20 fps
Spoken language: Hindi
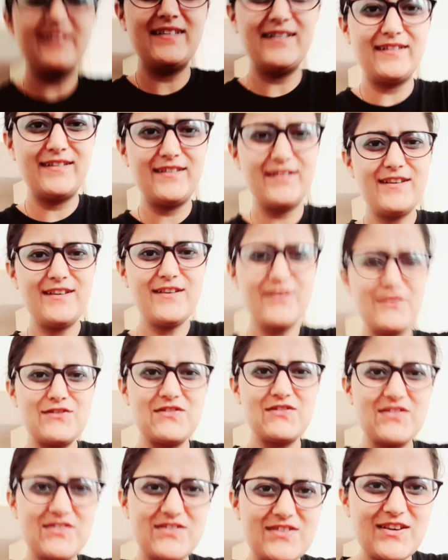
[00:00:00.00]
कर दिया ना अच्छे
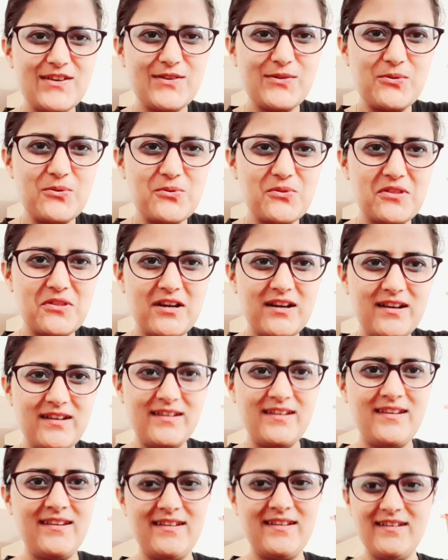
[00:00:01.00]
से सेट होता
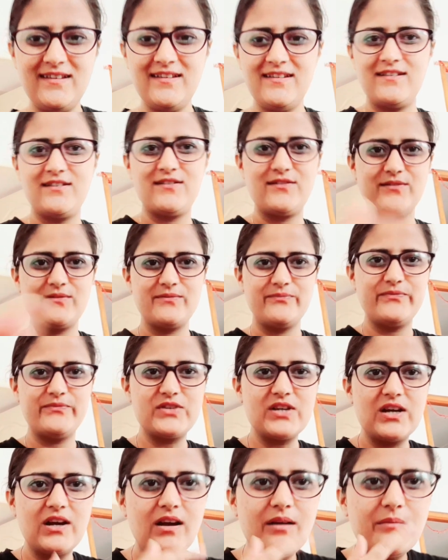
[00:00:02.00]
नहीं है
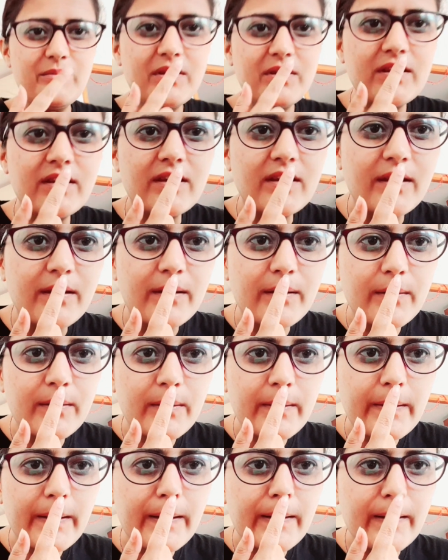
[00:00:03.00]
जगह भी नहीं है
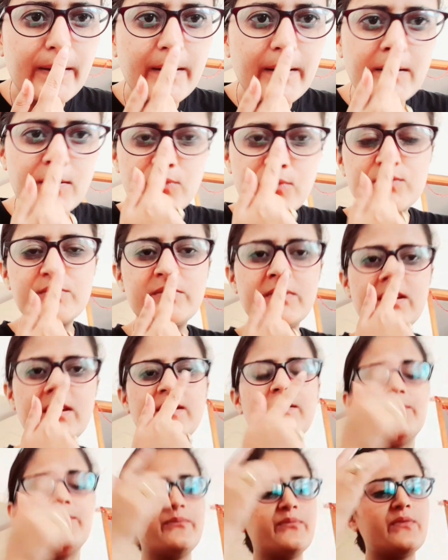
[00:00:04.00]
क्या लग गया कुछ भी नहीं
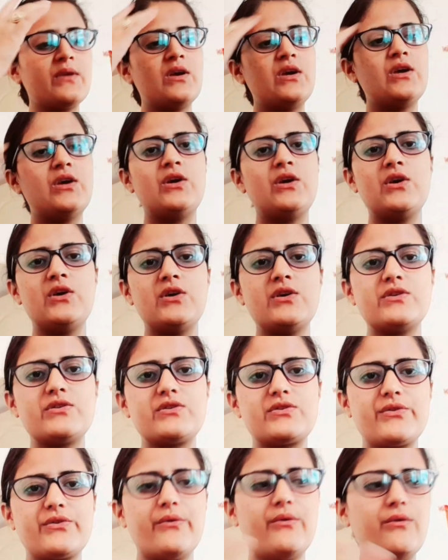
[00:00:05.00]

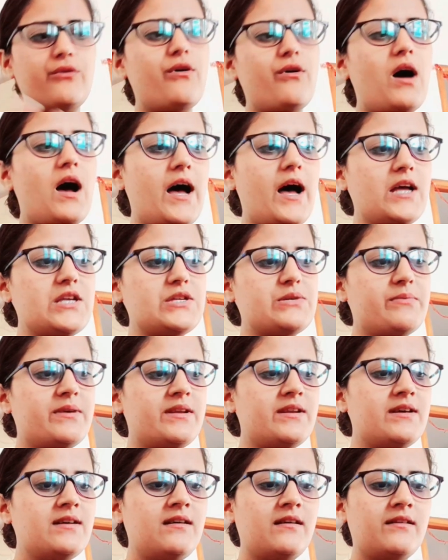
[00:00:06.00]
सो so, आज मैं
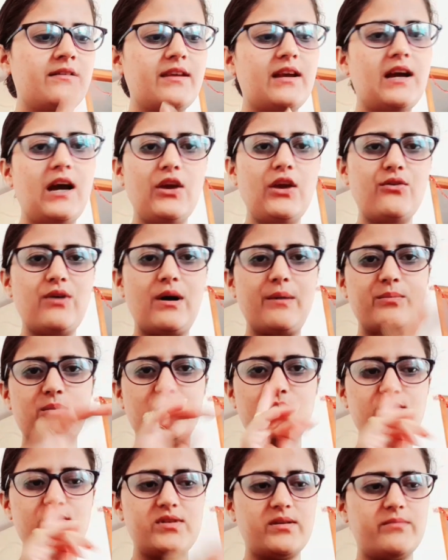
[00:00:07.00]
ना दिखाई हूँ
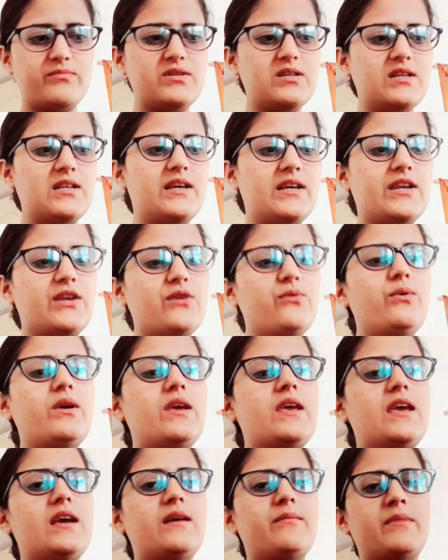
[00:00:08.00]
आपको सब्जी ले रही हूँ
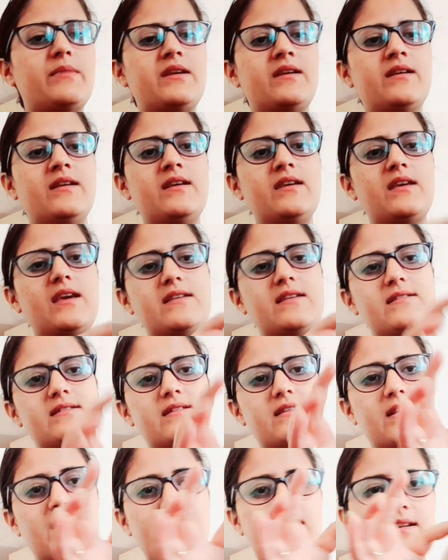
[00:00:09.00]
एक मैंने ना इस
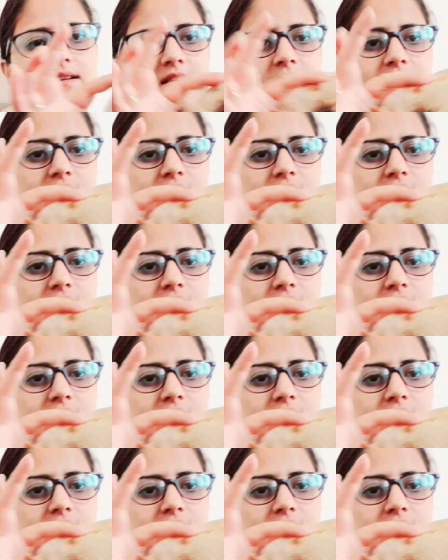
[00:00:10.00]
तरह का ना